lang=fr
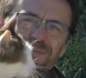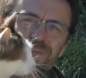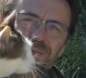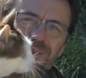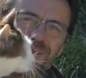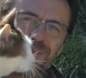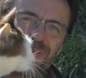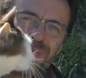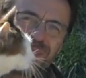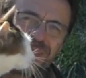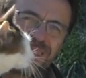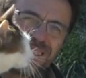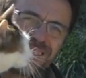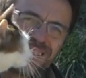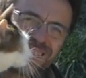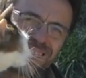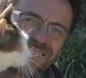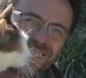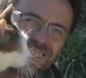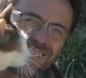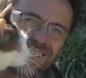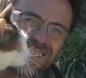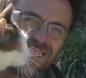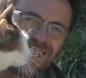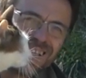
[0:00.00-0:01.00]
vous nous
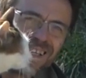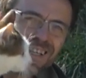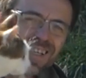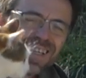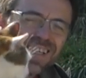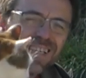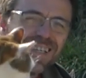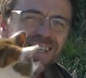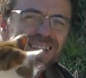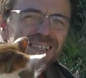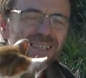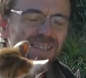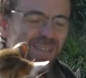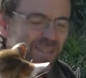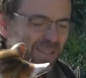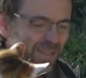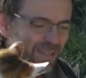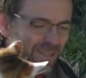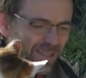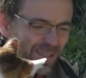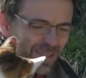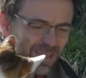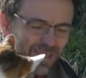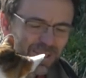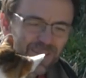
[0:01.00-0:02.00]
dites.
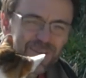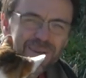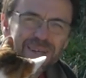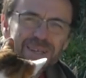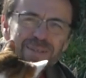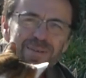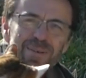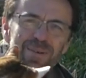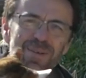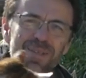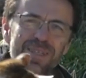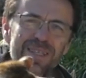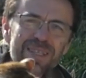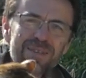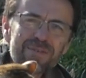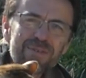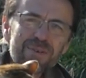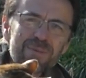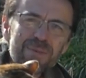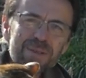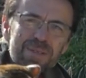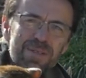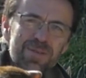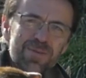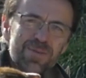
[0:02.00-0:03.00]
Euh, ouais, donc cette
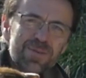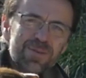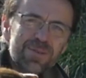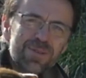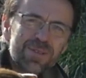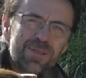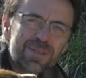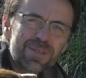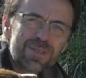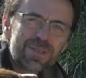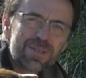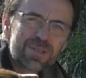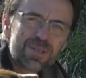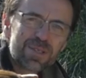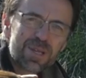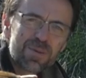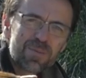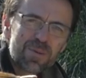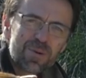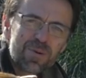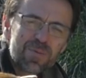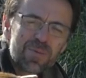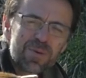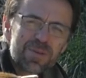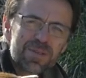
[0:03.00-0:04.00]
formation, je la
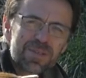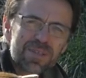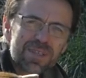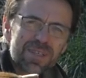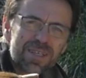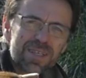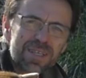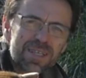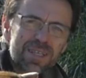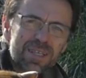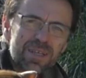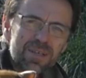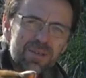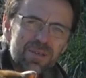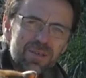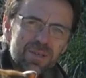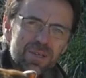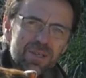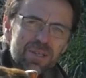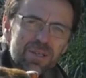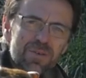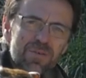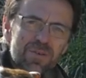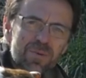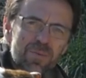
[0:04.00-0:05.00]
proposerai
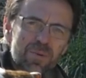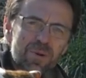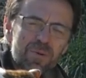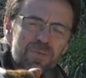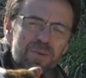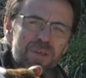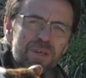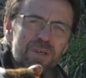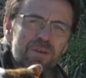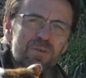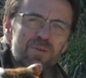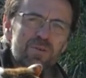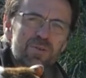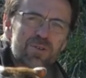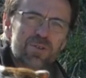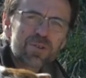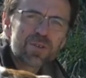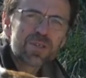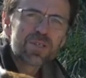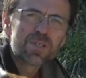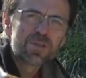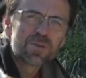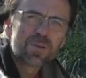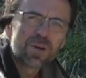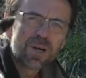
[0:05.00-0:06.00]
en avant-première aux gens
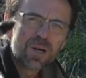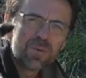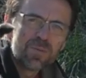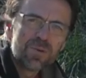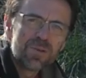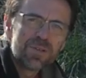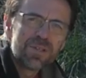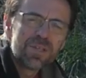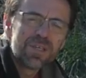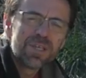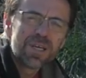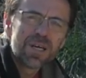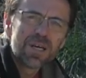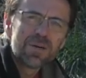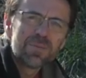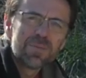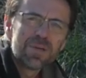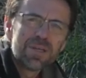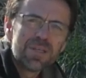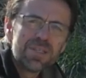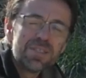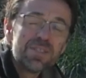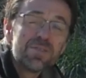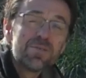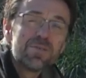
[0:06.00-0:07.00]
qui sont abonnés à
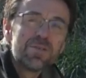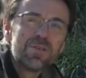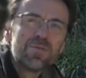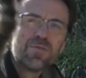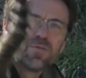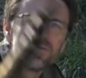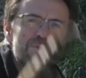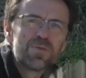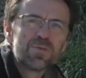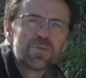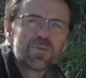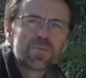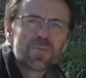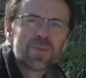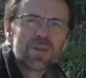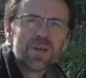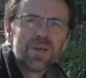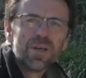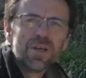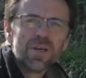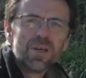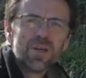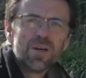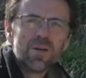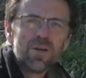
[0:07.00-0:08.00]
ma liste de diffusion.
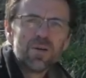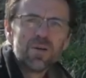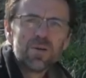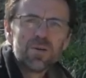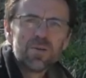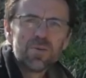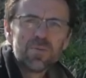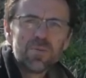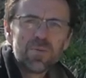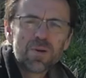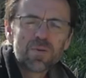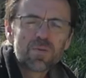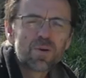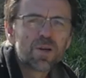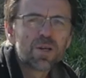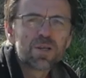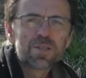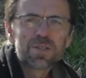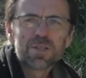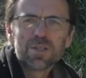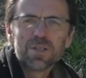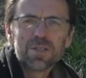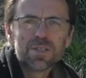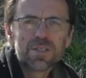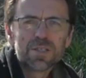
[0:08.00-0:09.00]
ben voilà,
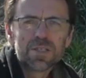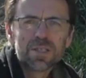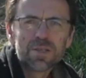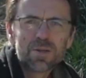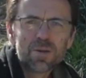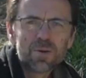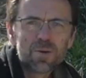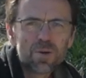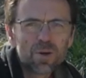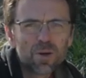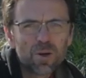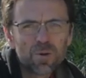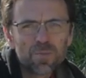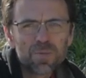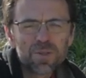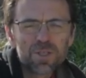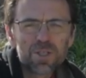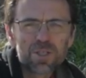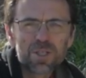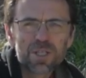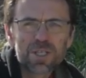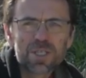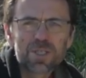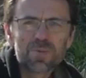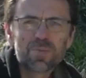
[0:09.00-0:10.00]
c'est un,
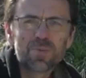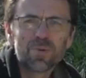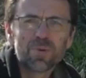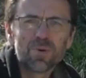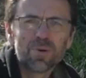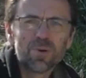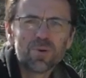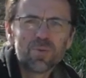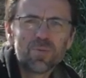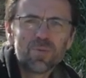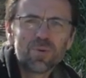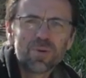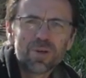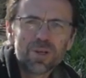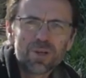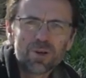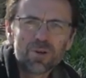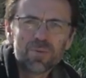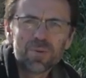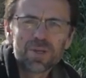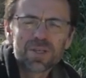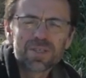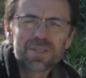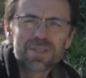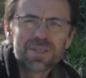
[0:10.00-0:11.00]
petit geste pour, les
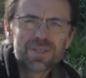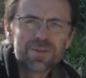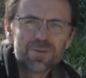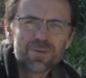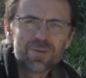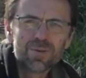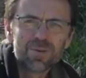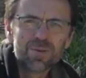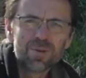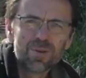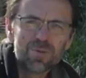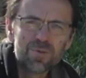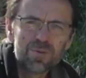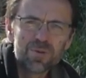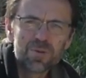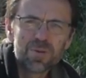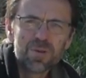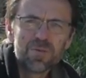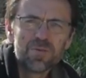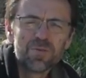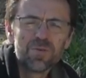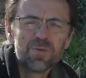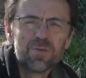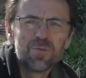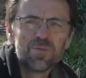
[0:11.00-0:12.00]
remercier de, me
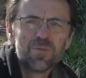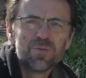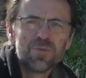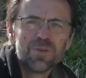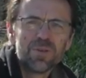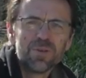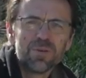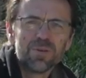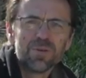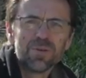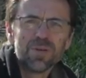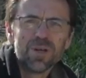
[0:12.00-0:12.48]
suivre depuis,